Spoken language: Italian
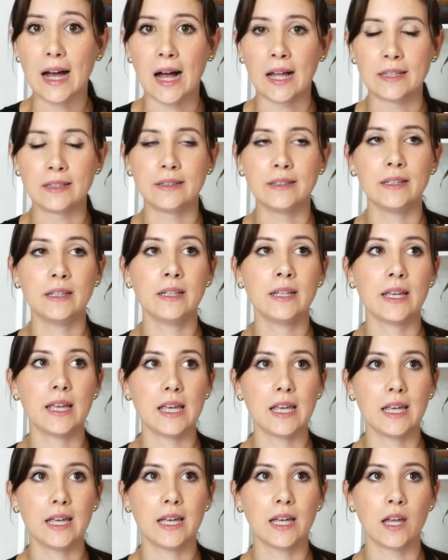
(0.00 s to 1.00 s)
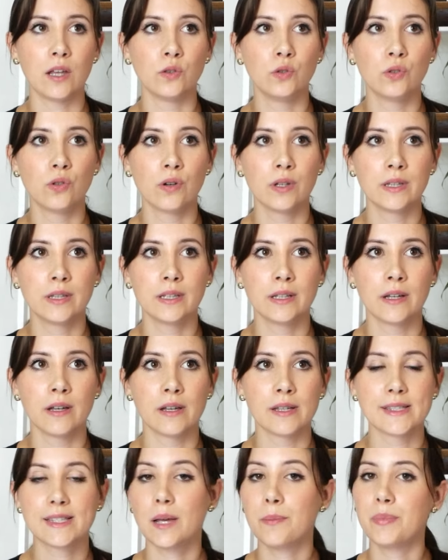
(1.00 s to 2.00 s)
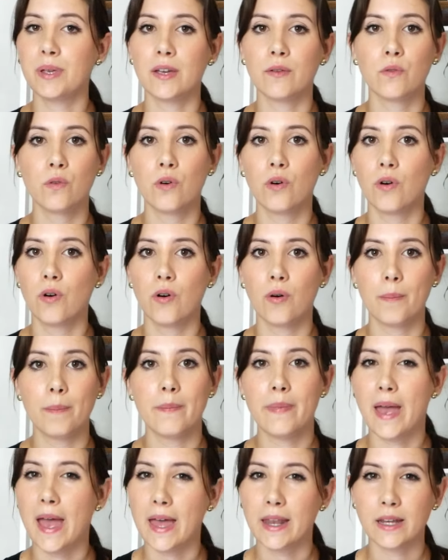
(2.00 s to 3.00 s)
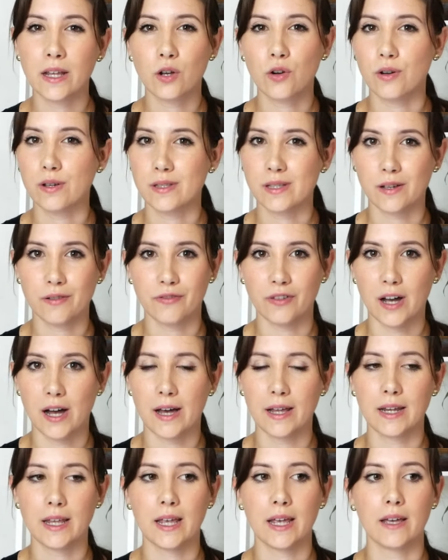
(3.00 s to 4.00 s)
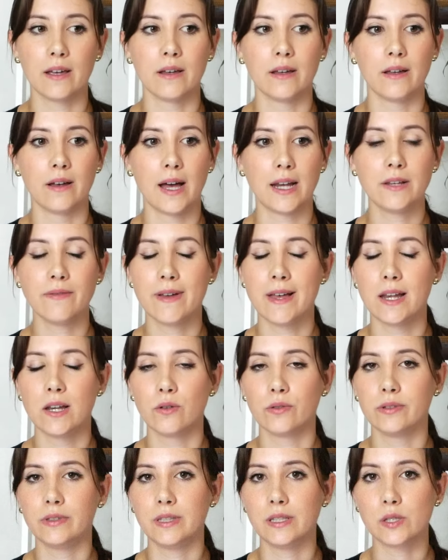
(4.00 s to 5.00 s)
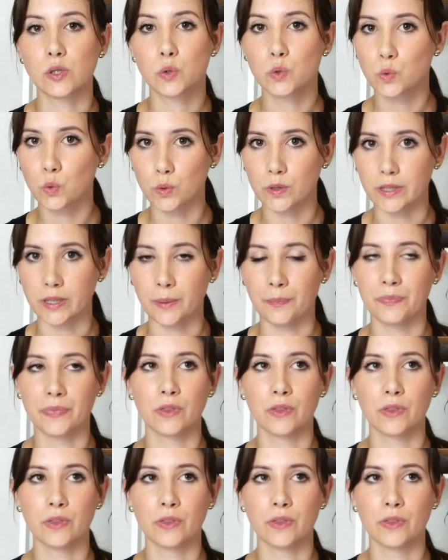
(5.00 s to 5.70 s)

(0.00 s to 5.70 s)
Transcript: anni e non sapevo bene cosa fare eh, a livello di studi,